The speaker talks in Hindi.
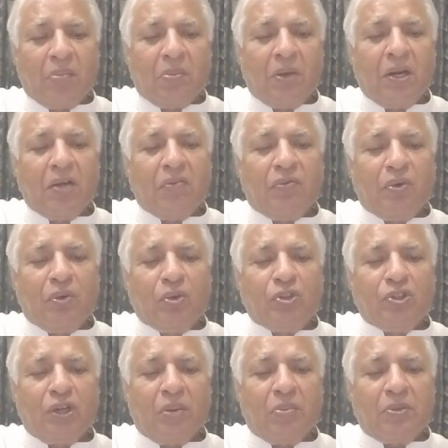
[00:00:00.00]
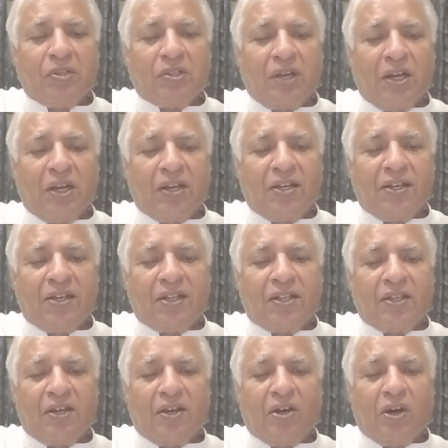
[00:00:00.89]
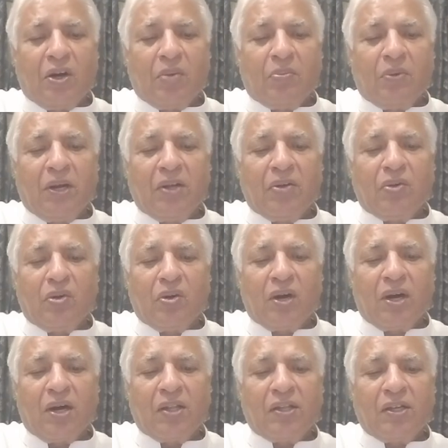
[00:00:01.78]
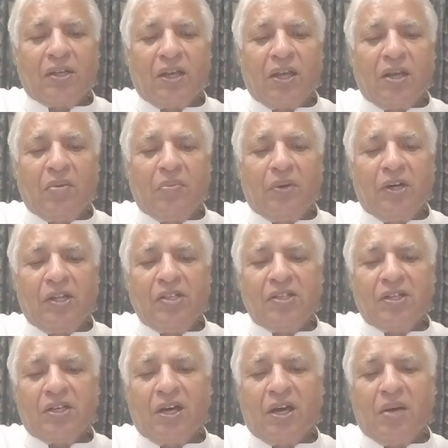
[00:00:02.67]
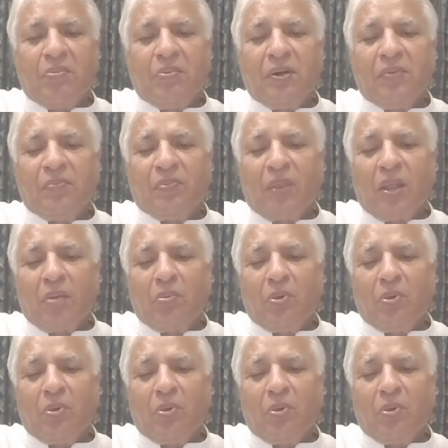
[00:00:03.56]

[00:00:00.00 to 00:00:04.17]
मलक फ्रूट शॉप में चला गया था और मलक को कहा था कि एक बड़ी सी क़ाब में